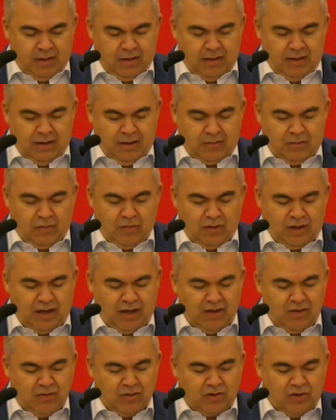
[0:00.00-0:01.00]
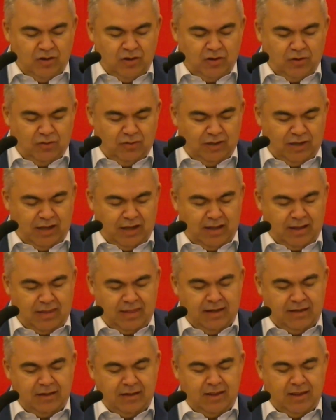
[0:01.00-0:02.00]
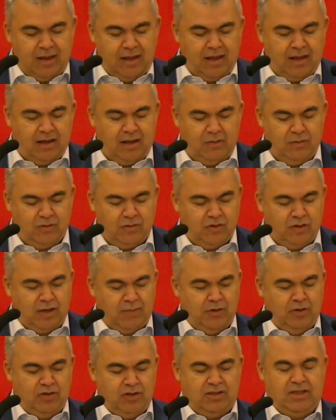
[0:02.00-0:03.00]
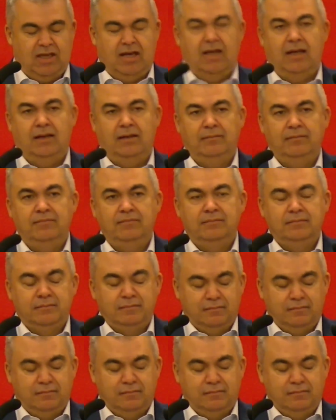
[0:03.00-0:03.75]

eh, con gran ilusión y con la certeza de que nuestro camino está